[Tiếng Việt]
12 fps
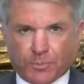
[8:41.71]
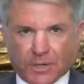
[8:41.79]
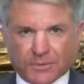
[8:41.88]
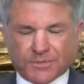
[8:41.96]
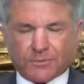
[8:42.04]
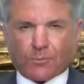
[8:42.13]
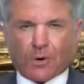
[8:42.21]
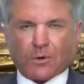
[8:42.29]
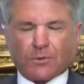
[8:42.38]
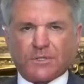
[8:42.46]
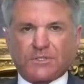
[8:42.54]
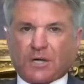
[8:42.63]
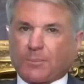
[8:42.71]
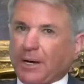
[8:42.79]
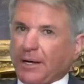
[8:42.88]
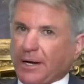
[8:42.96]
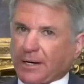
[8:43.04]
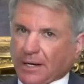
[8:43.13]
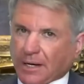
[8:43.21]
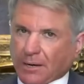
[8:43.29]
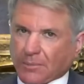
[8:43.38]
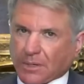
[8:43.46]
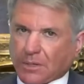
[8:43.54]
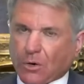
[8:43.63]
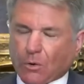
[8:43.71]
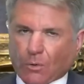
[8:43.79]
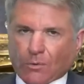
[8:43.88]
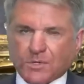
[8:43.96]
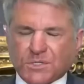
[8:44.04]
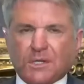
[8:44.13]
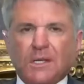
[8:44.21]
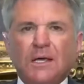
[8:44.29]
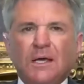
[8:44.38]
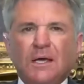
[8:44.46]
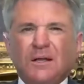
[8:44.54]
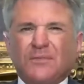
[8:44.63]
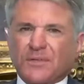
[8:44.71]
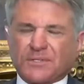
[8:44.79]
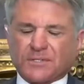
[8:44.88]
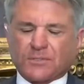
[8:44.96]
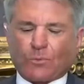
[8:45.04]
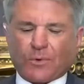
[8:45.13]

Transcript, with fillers: Nó từng dẫn đến việc cựu Ngoại trưởng Mike Pompeo đóng